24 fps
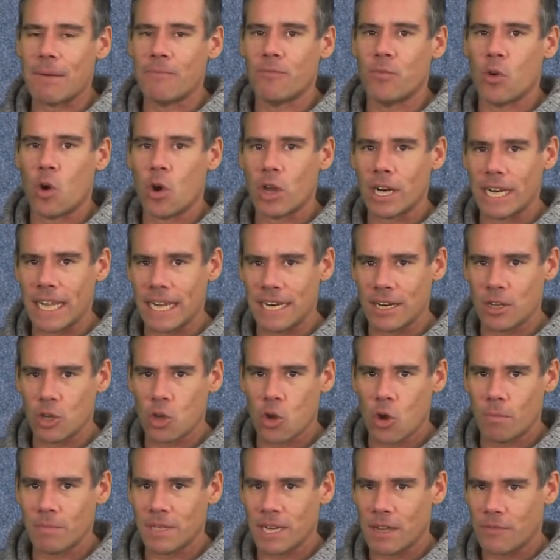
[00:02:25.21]
Am Wochenende
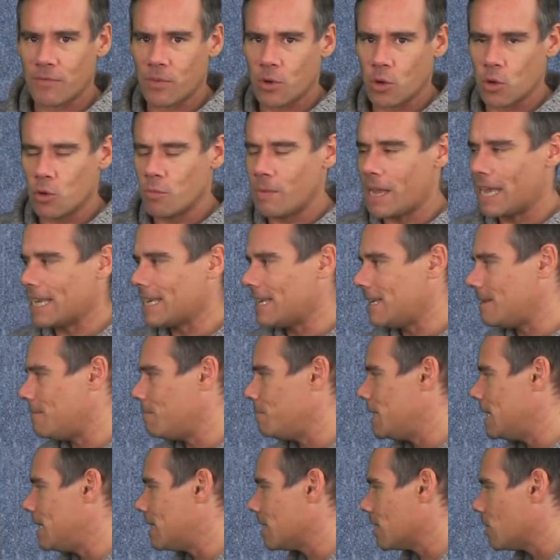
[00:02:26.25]
kommt ja
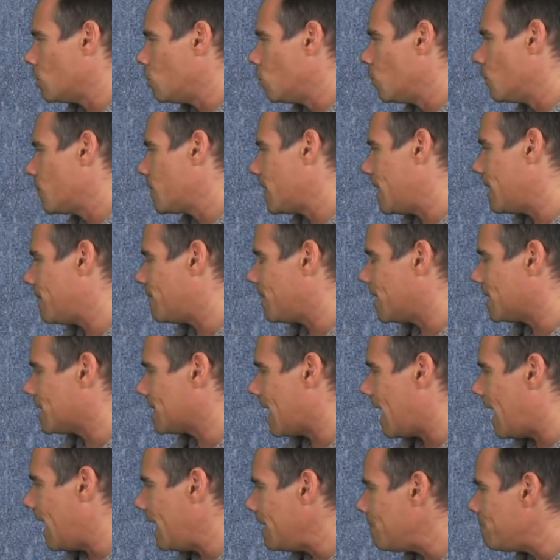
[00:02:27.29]
vorübergehend mildere Luft
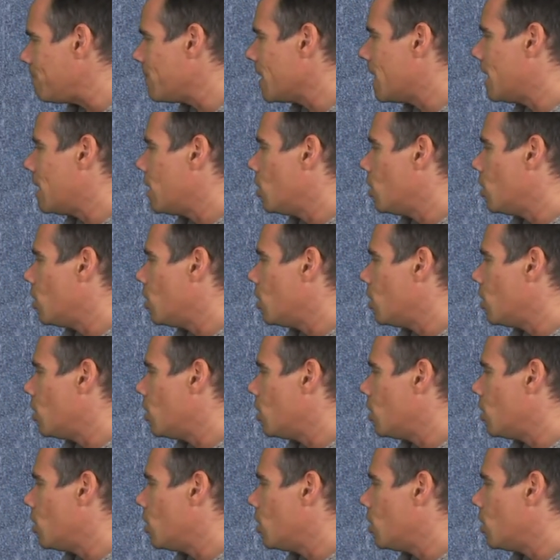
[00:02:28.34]
etwas rein.